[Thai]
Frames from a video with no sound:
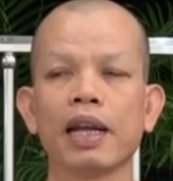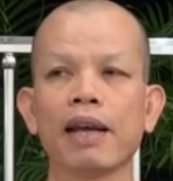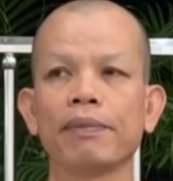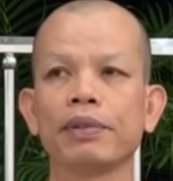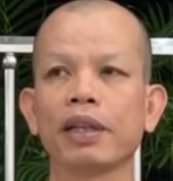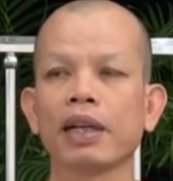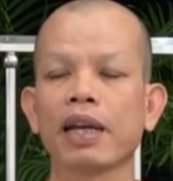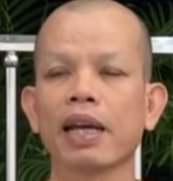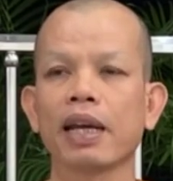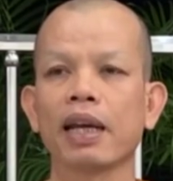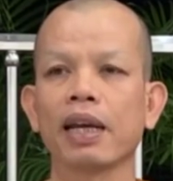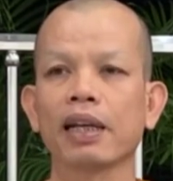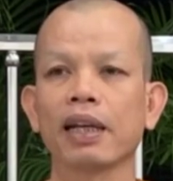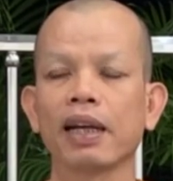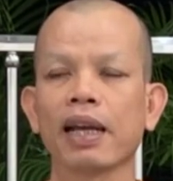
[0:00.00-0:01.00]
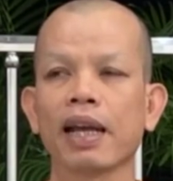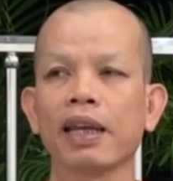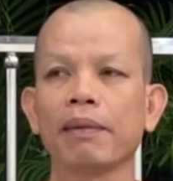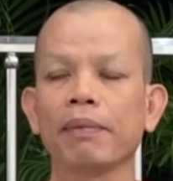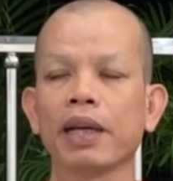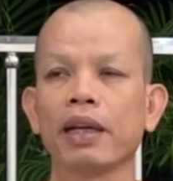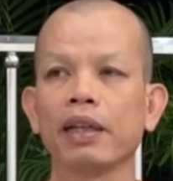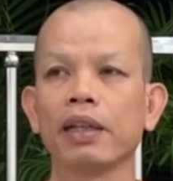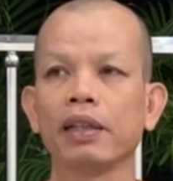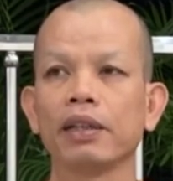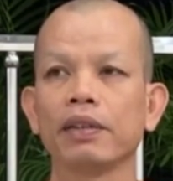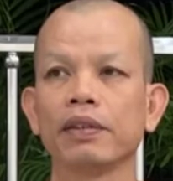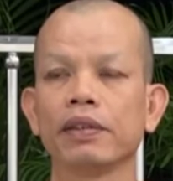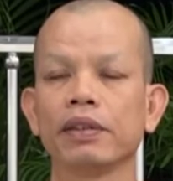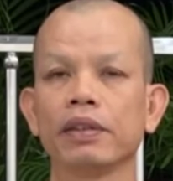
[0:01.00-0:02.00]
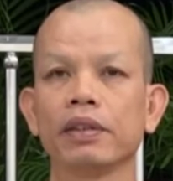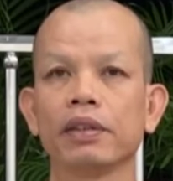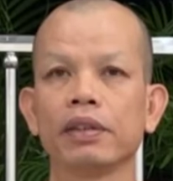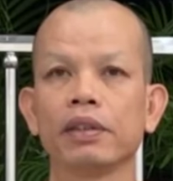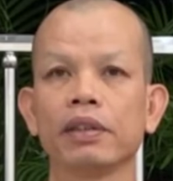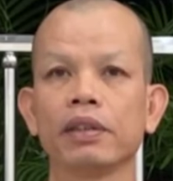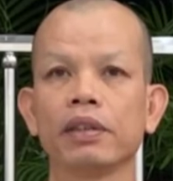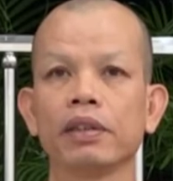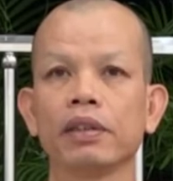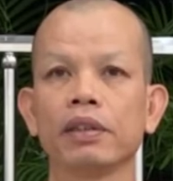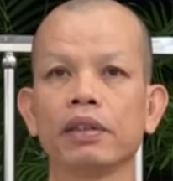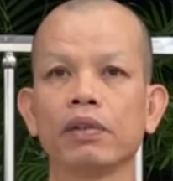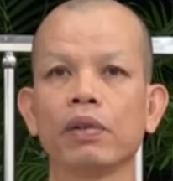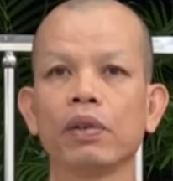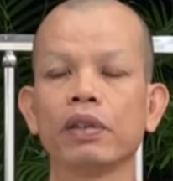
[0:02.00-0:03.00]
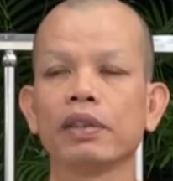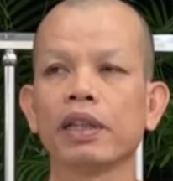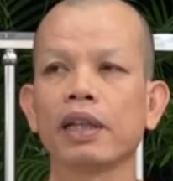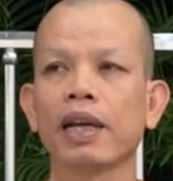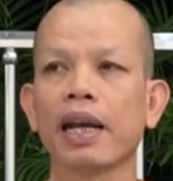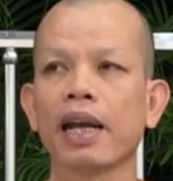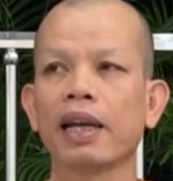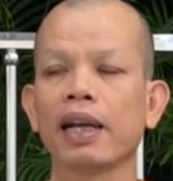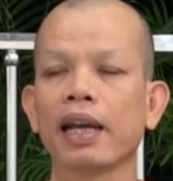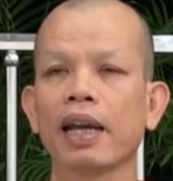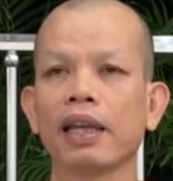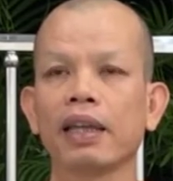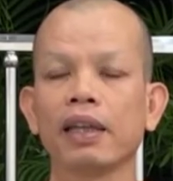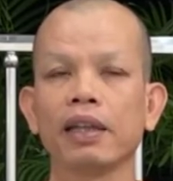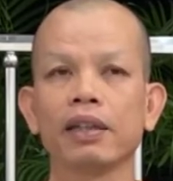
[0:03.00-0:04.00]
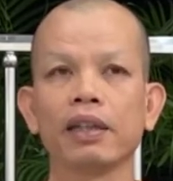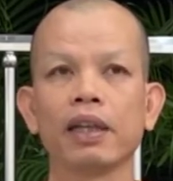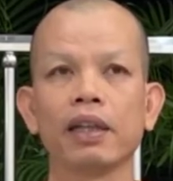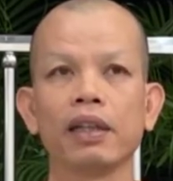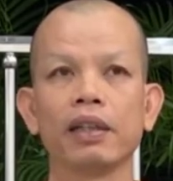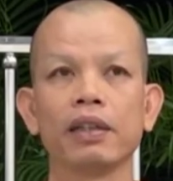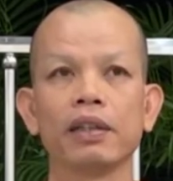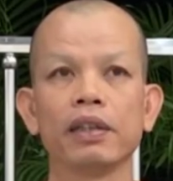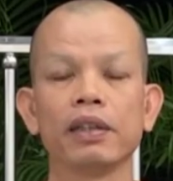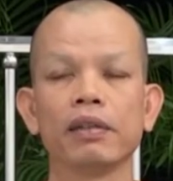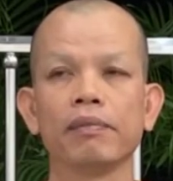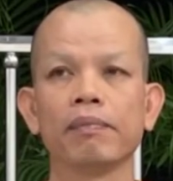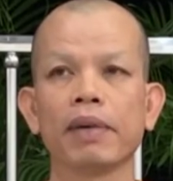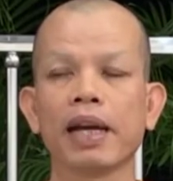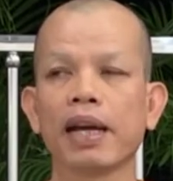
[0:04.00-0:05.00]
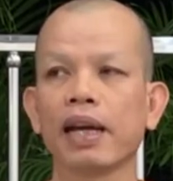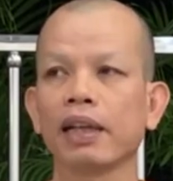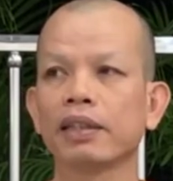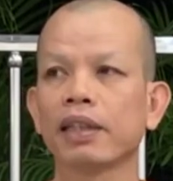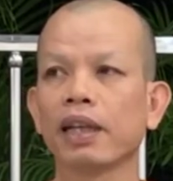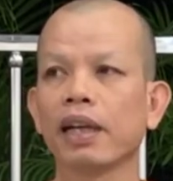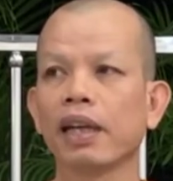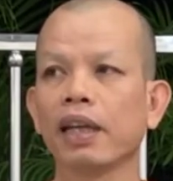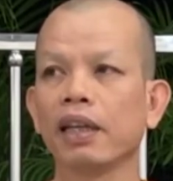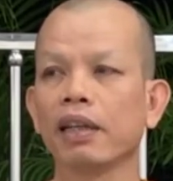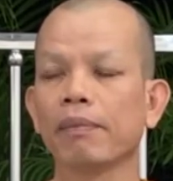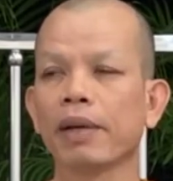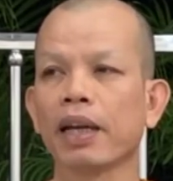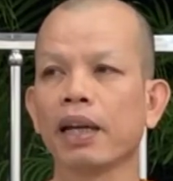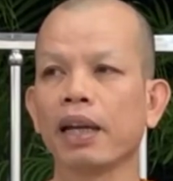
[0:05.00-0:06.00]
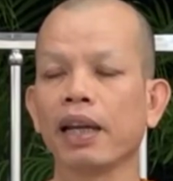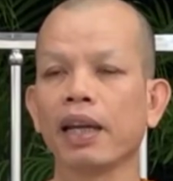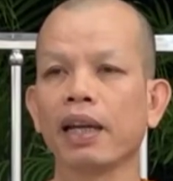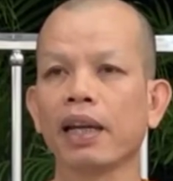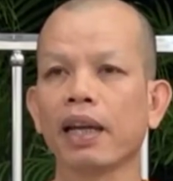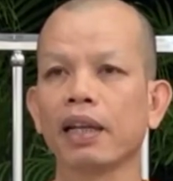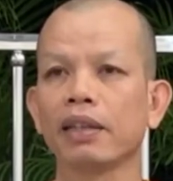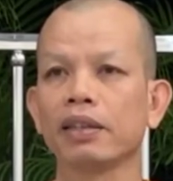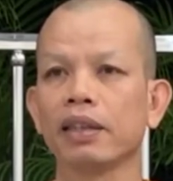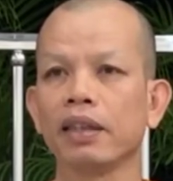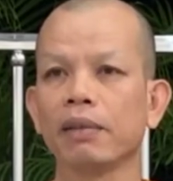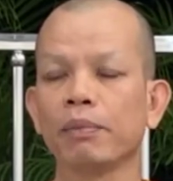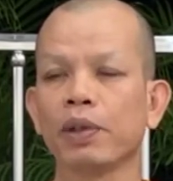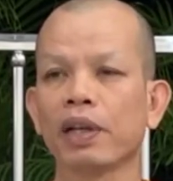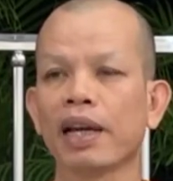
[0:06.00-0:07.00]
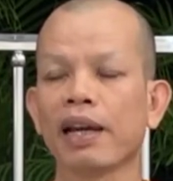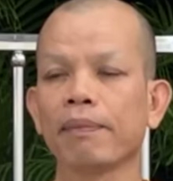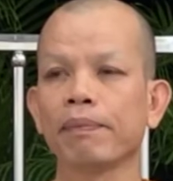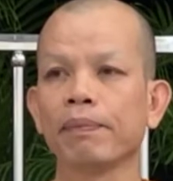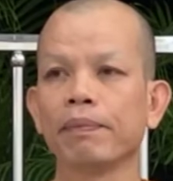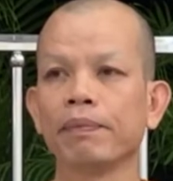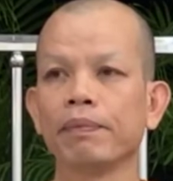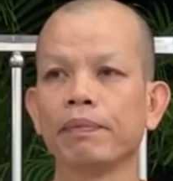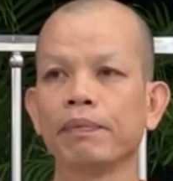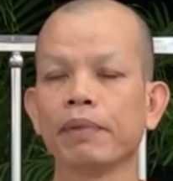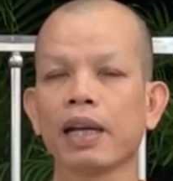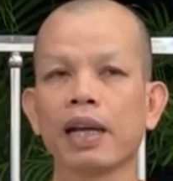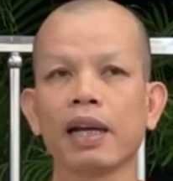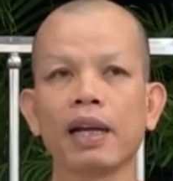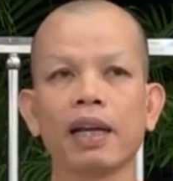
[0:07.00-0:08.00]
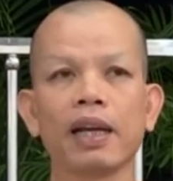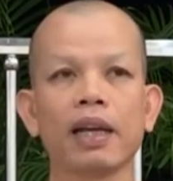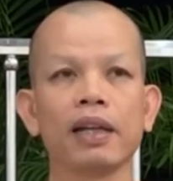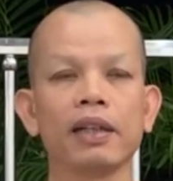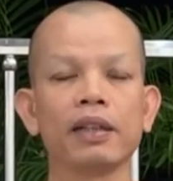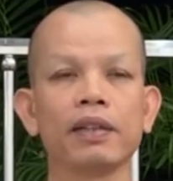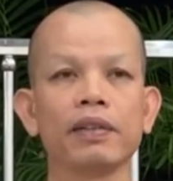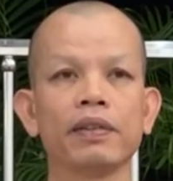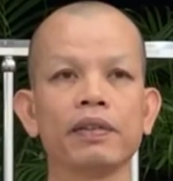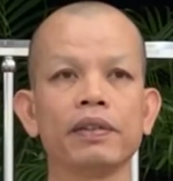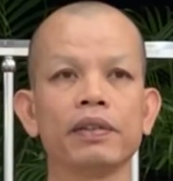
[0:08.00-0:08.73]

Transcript: ก็ลาบสกาละกะลายบันคนสัทธาหลายนะมาอาซาในหรือบันเล่นหันสีบวงามผ้าละหัน